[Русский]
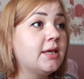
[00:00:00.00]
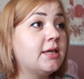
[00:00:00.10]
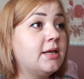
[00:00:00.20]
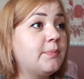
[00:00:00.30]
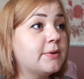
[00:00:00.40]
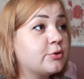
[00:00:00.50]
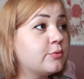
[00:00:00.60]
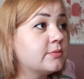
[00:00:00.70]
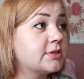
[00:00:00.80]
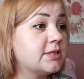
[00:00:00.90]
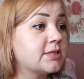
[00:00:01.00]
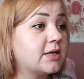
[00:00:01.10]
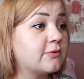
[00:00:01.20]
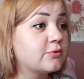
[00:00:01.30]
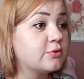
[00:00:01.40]
Или потом, знаете,
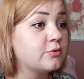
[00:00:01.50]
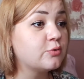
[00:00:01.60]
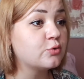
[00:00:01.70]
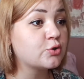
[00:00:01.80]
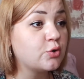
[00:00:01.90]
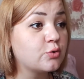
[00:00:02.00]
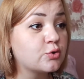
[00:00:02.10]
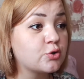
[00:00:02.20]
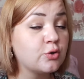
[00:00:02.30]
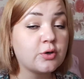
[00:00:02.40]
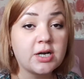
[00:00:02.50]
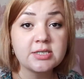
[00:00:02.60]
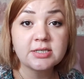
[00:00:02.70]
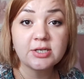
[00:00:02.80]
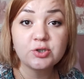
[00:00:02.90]
как вот ушел, ушел,
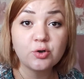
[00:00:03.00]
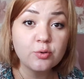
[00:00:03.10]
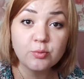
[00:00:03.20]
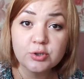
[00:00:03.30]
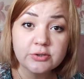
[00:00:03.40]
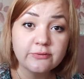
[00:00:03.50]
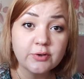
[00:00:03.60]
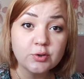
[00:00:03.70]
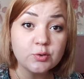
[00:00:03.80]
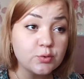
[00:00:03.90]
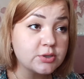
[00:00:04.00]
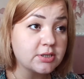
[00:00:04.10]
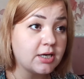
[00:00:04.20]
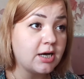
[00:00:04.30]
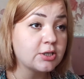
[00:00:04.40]
раз скачок может
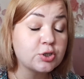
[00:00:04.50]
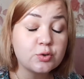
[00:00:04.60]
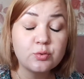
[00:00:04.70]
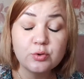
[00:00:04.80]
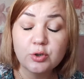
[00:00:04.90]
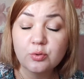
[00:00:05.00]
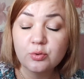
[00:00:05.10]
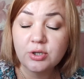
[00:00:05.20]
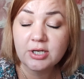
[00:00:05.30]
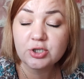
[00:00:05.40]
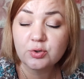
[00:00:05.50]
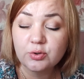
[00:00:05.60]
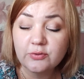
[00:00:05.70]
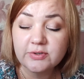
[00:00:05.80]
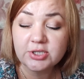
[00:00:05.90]
вернуться, откуда, куда, что
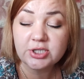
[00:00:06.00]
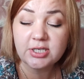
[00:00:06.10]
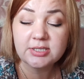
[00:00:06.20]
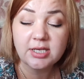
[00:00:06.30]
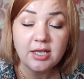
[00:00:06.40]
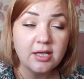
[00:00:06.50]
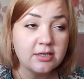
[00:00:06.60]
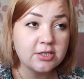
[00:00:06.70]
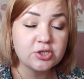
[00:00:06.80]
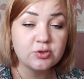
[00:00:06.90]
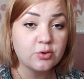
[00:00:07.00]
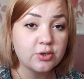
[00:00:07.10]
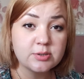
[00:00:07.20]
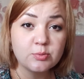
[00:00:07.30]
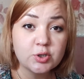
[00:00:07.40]
это возвращается. Даже иной
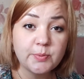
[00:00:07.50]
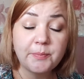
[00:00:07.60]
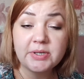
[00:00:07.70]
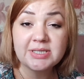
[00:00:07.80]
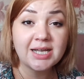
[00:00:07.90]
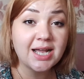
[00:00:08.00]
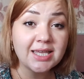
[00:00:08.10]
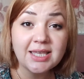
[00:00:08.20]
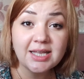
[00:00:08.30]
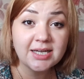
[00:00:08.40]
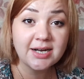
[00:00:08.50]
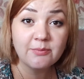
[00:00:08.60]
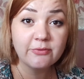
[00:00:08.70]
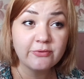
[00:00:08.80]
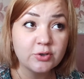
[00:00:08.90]
раз может по полтора
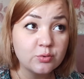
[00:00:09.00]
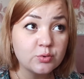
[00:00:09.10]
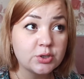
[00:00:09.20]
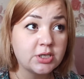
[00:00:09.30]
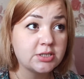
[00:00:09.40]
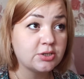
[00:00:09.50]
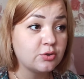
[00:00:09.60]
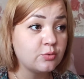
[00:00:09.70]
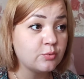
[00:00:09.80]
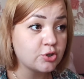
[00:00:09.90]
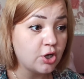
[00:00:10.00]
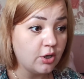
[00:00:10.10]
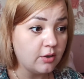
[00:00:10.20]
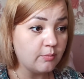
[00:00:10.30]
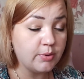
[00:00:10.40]
килограмма вернуться, хотя ты думаешь,
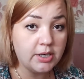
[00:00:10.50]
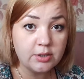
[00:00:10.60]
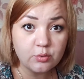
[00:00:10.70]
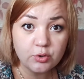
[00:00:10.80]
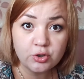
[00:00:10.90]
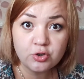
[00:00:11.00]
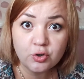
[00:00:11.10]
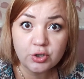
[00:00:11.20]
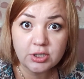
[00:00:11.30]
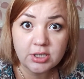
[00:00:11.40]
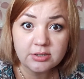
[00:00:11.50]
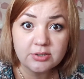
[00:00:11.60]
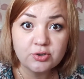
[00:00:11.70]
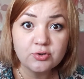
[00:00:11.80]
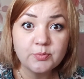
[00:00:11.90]
блин, ну ничего не ел,
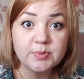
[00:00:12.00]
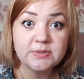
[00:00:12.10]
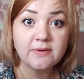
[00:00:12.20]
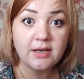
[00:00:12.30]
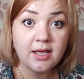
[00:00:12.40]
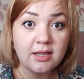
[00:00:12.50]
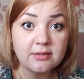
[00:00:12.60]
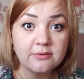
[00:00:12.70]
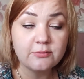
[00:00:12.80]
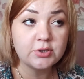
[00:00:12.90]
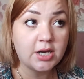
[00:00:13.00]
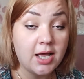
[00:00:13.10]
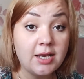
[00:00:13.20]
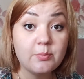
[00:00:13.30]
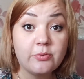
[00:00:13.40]
ничего не позволял. Вот
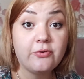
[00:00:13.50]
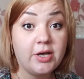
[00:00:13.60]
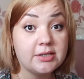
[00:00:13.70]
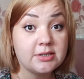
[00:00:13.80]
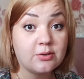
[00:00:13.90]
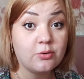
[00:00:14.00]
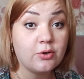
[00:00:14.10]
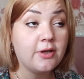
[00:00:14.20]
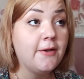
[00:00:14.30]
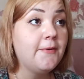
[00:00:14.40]
реально бывает такое.